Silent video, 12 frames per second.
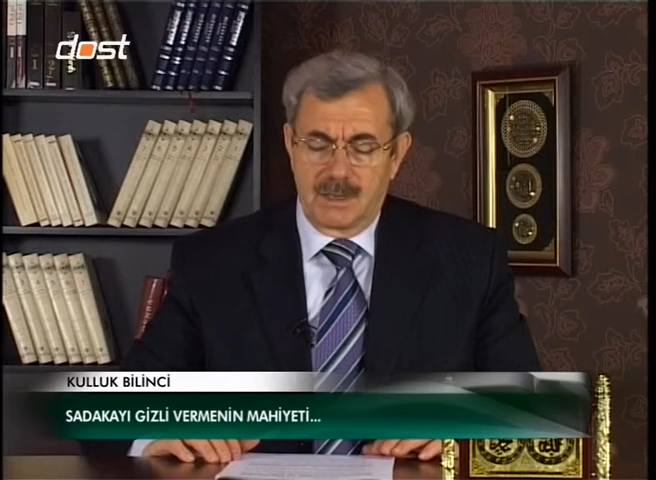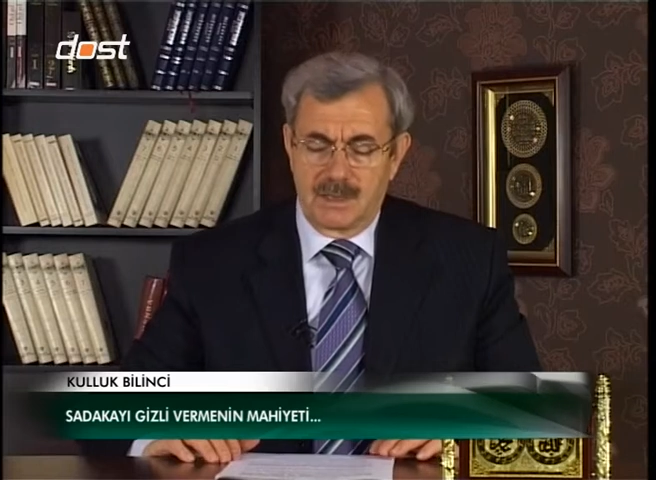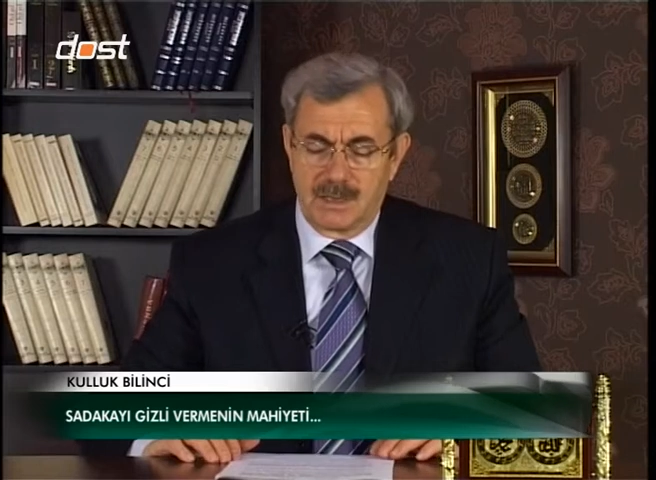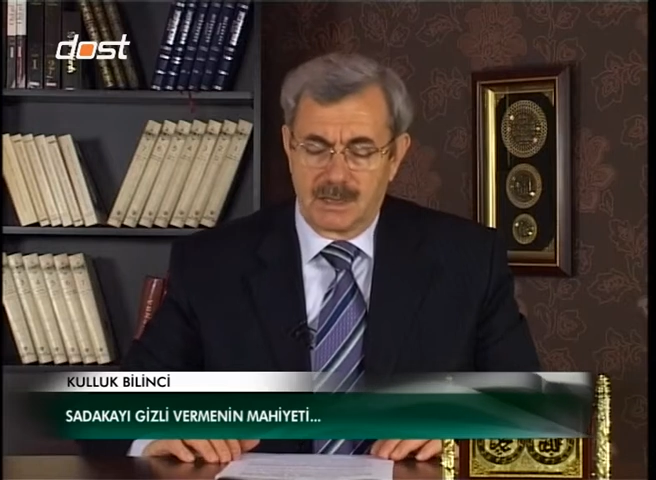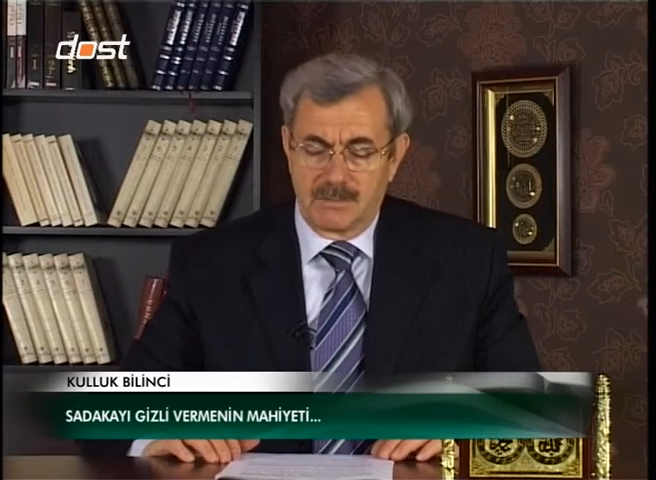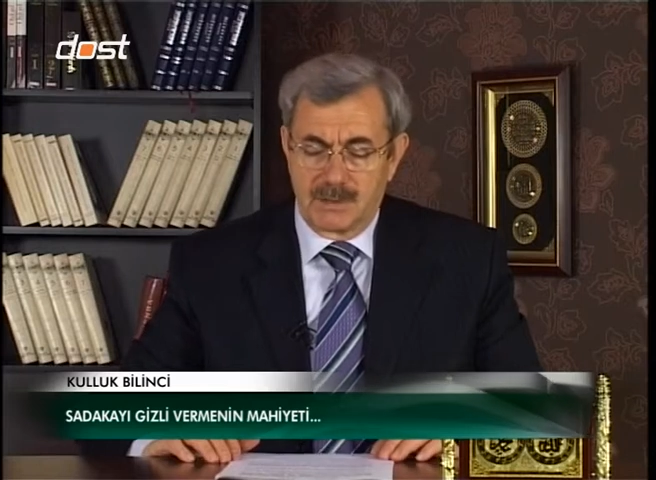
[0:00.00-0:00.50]

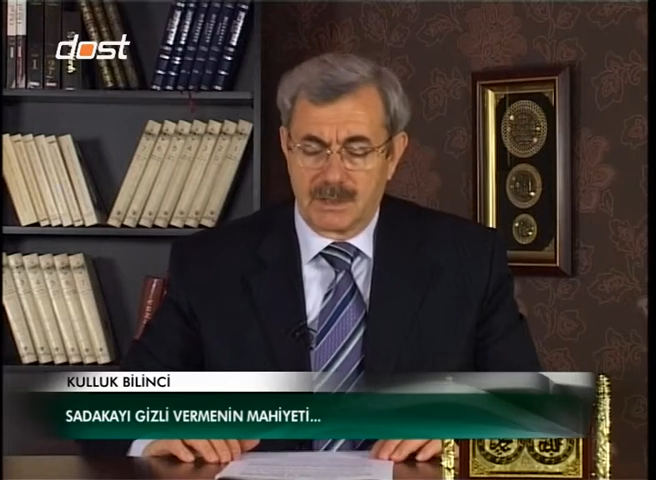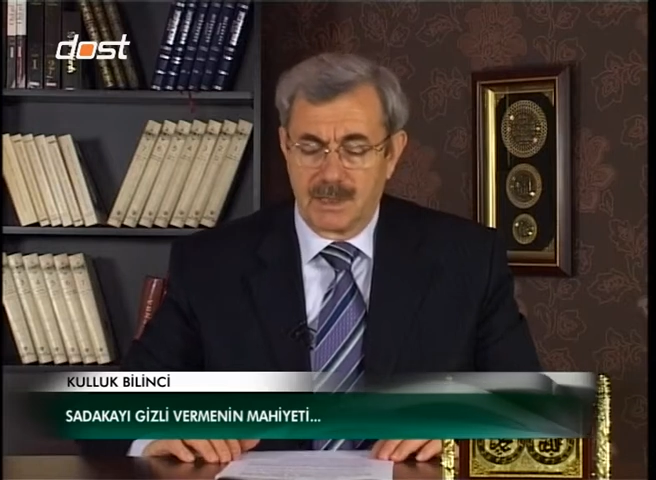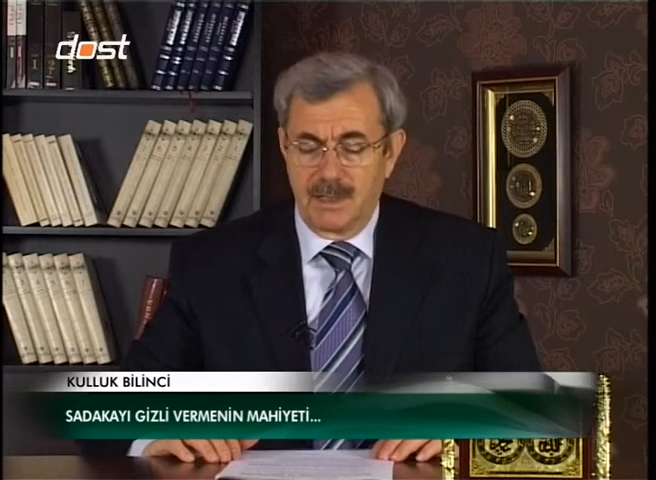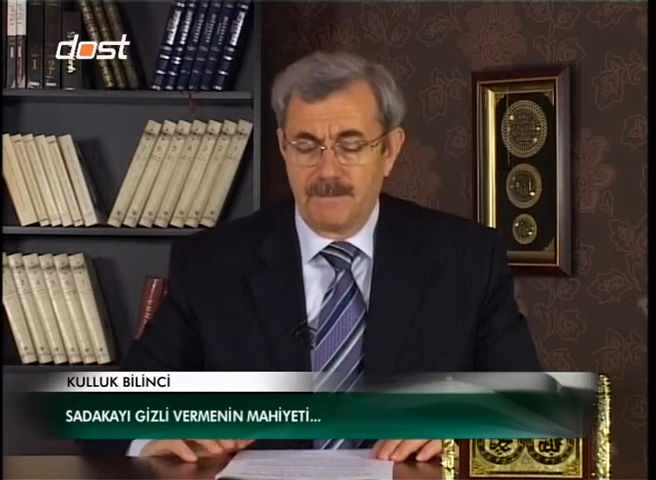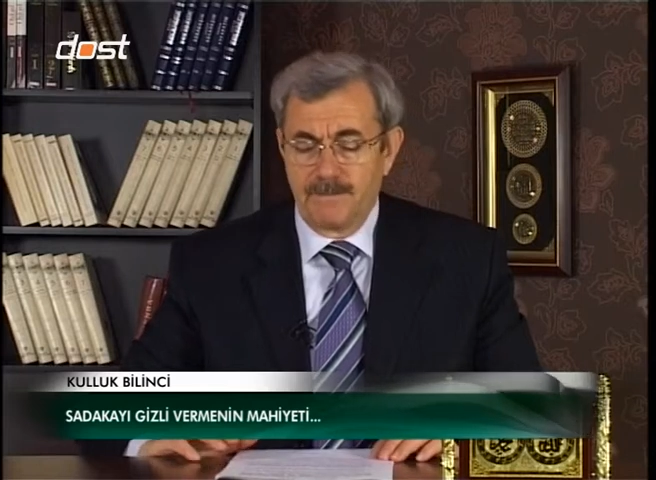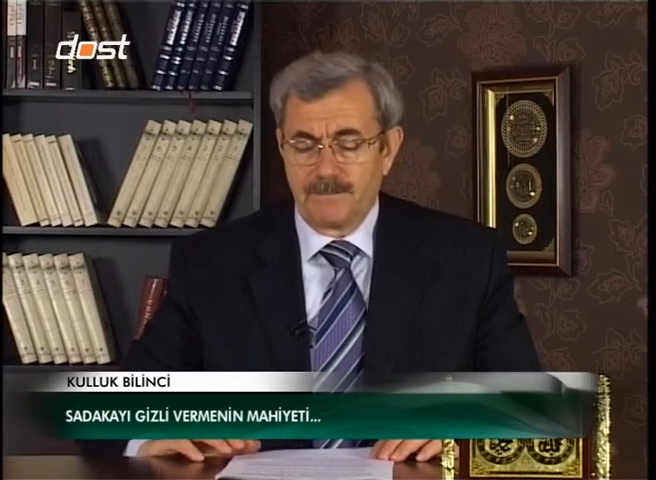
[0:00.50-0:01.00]
Aleyhisselatü
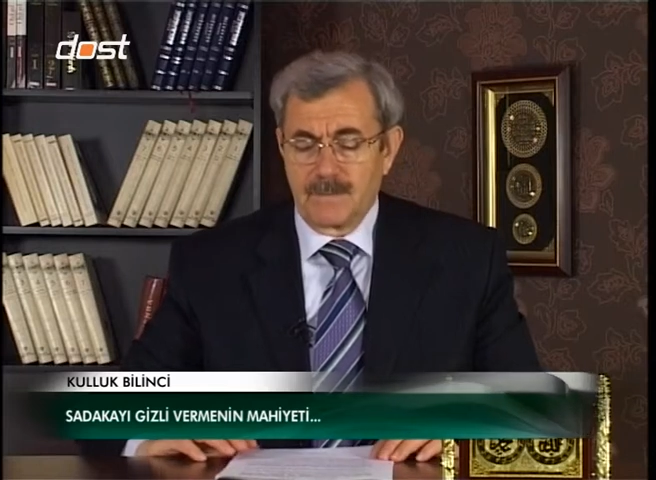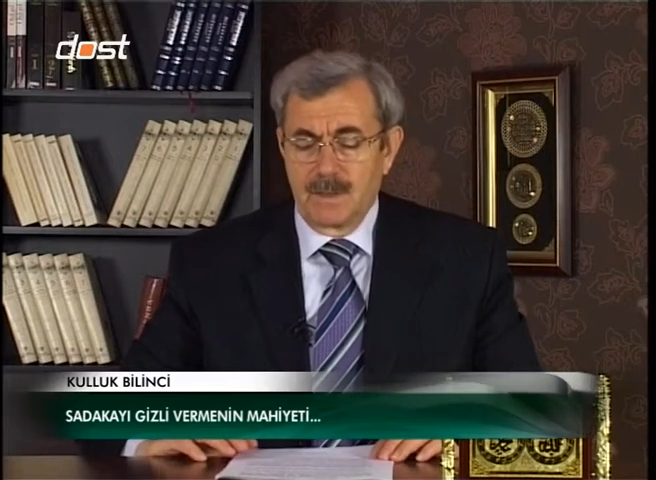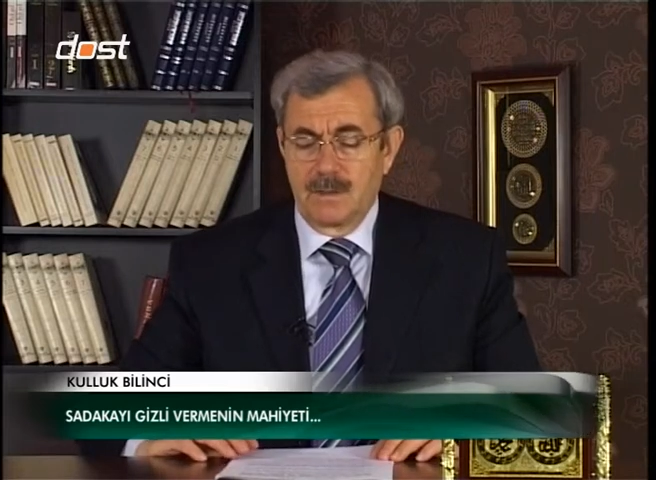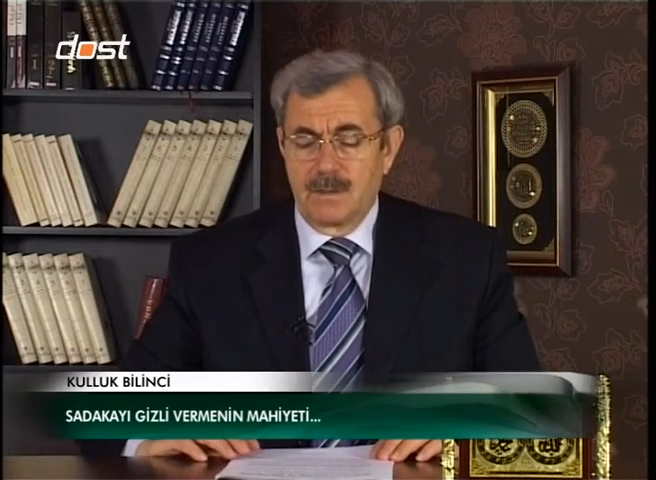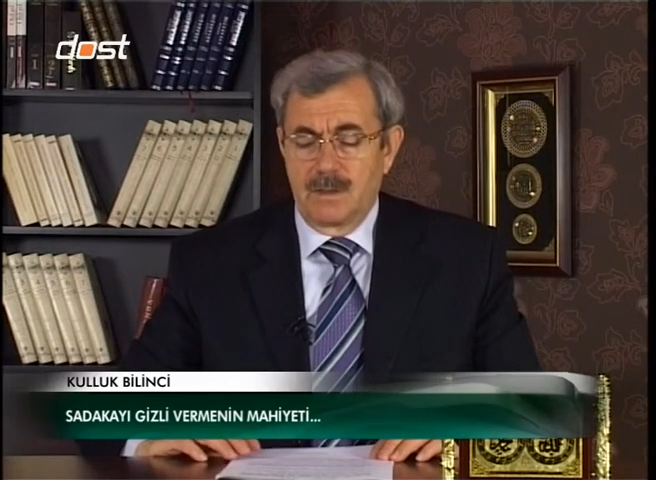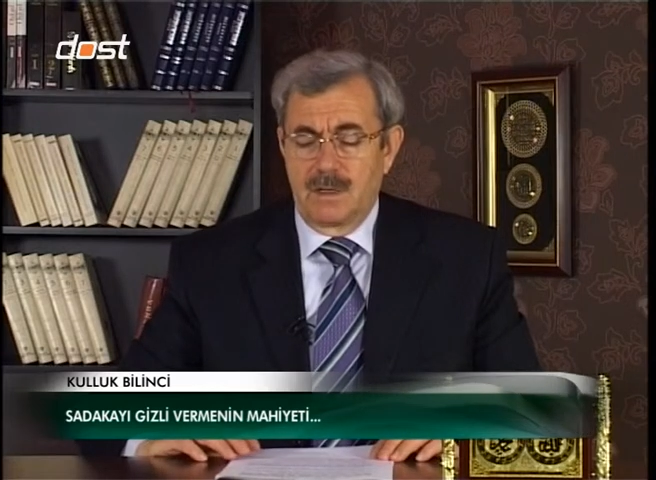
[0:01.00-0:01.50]
Vesselam
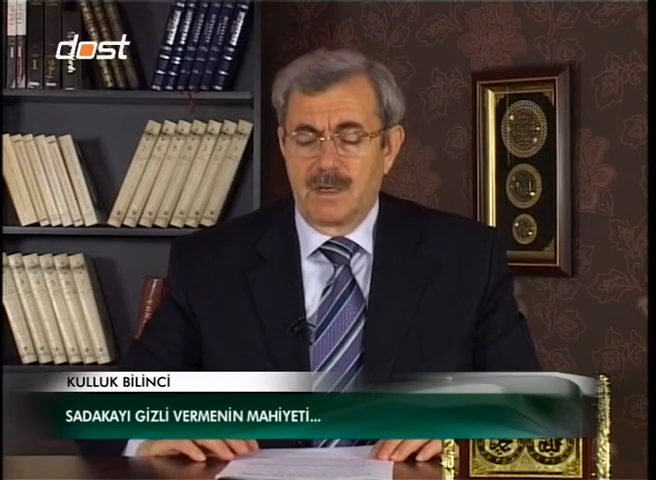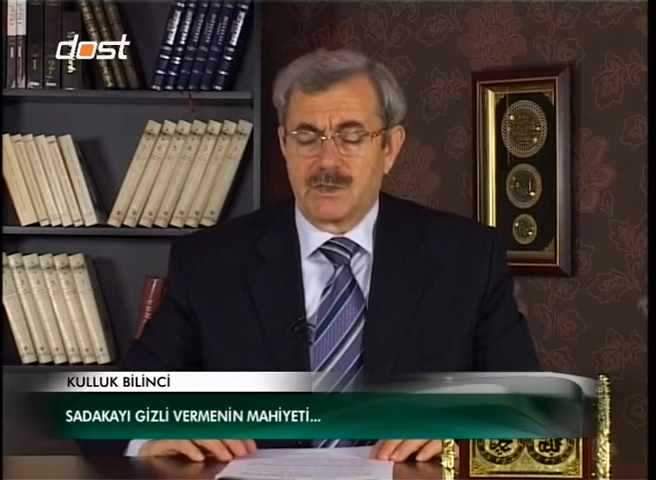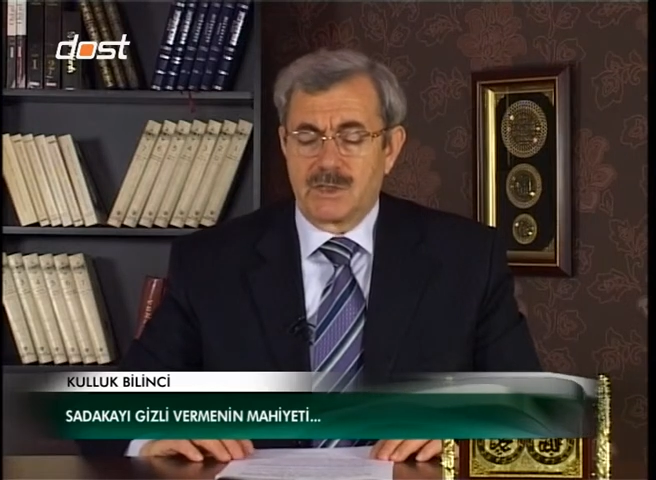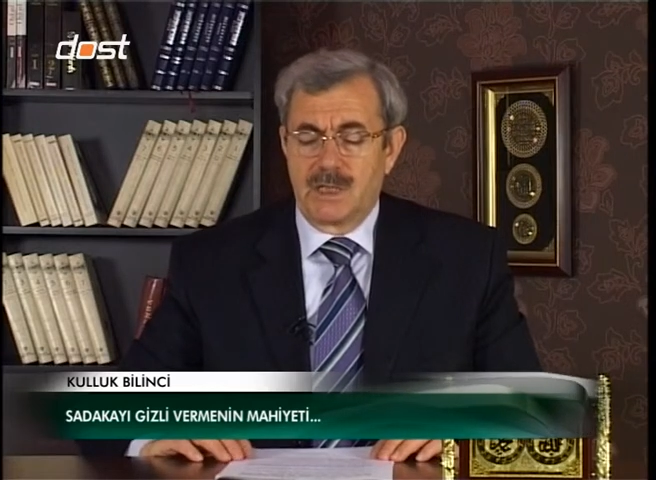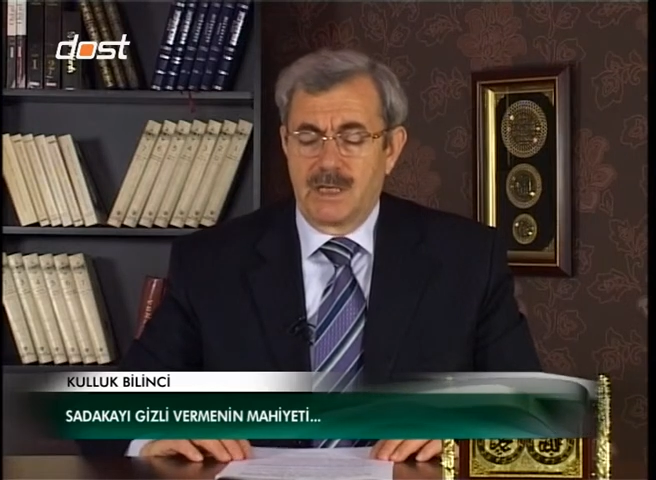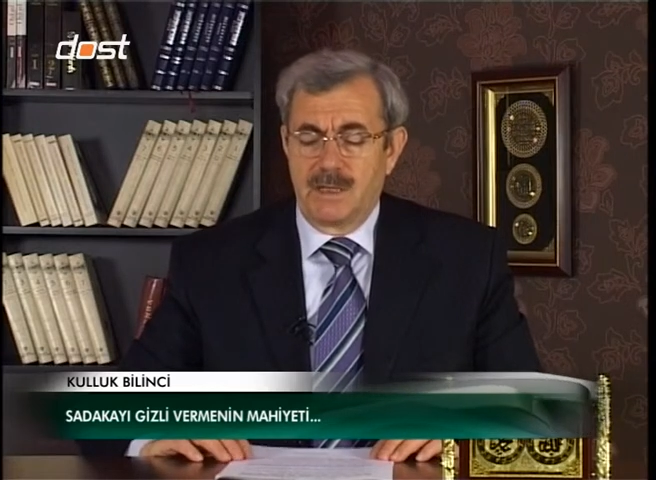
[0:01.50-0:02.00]

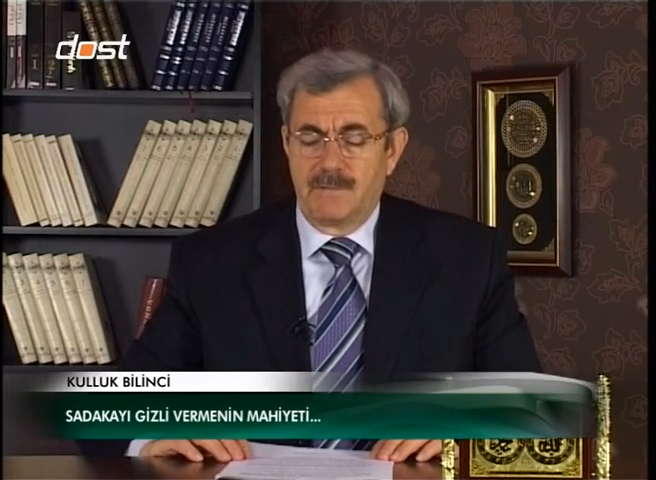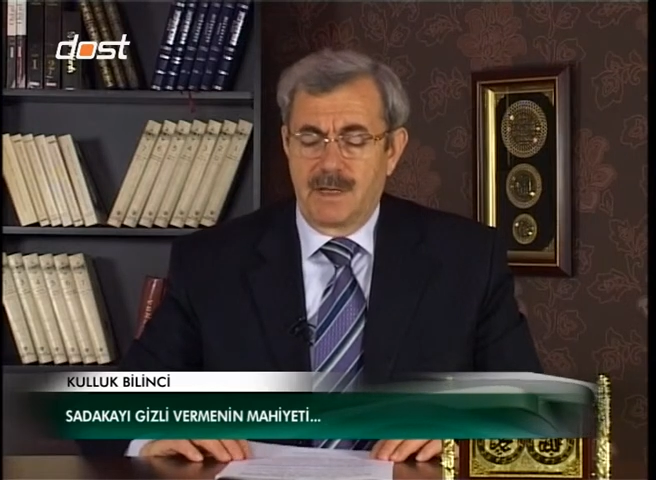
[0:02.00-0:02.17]
aşikare